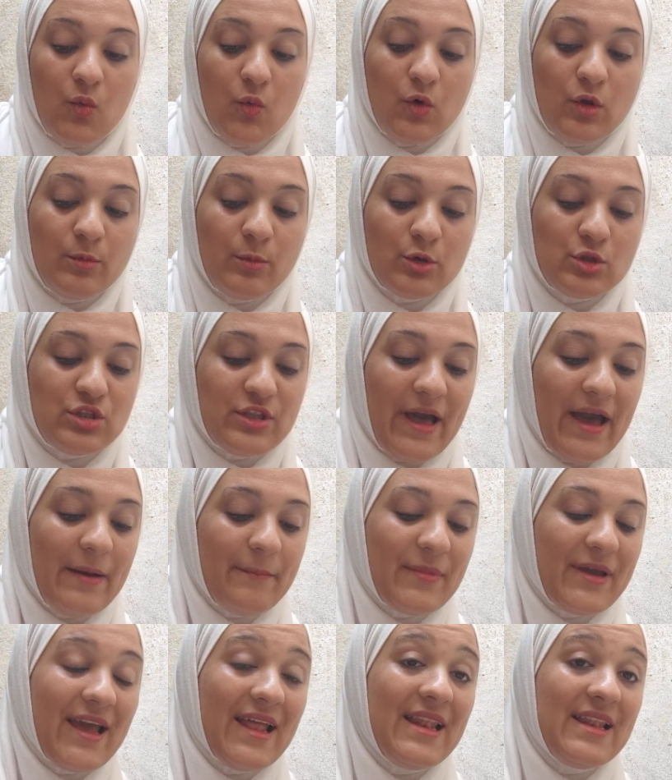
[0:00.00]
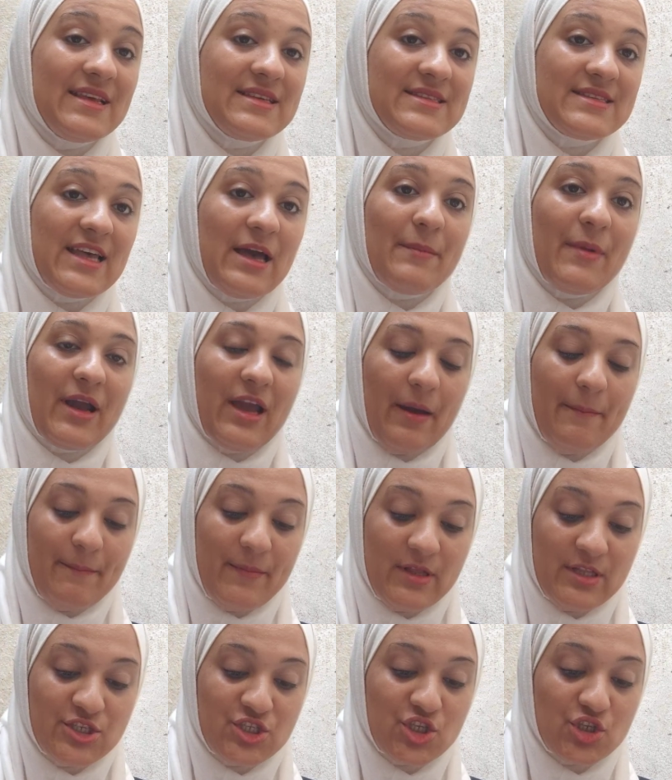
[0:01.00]
والمتهم كان لسه ما
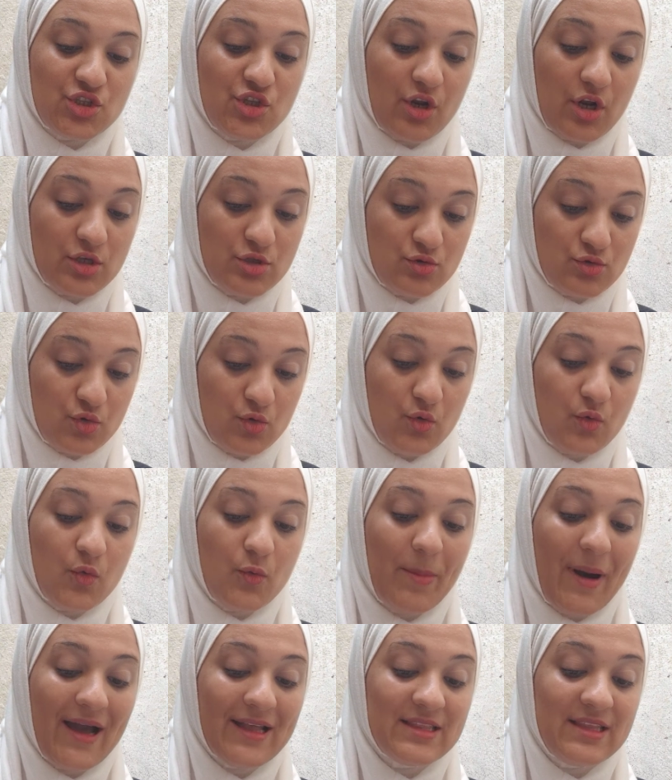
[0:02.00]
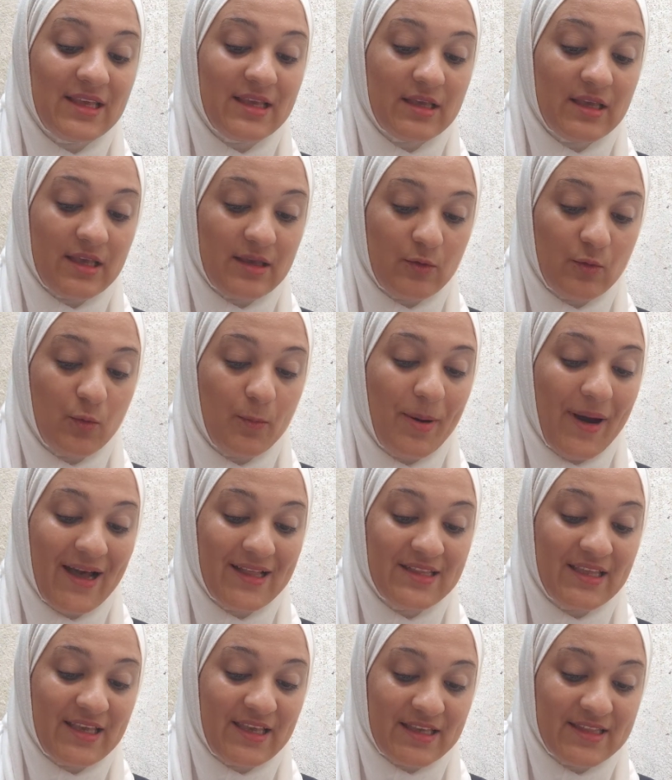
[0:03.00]
كملش دراسته وبعد
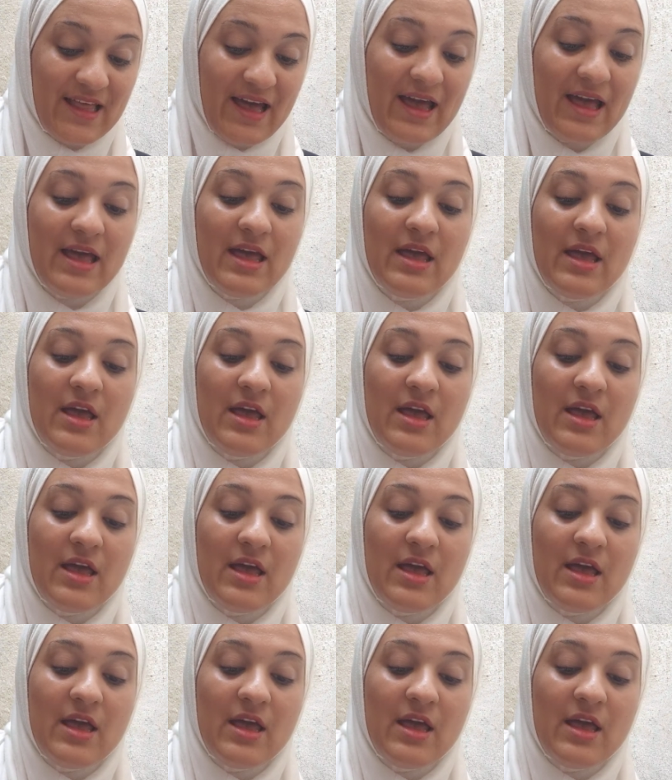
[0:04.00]
وبعد كده